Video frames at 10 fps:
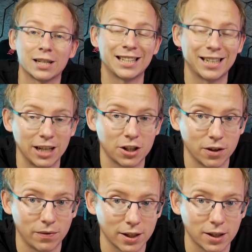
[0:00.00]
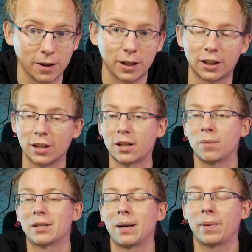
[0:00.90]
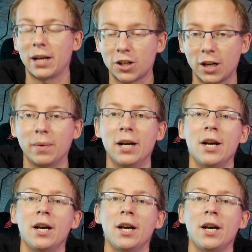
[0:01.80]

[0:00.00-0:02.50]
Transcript: Serdecznie Was na ten stream zapraszam.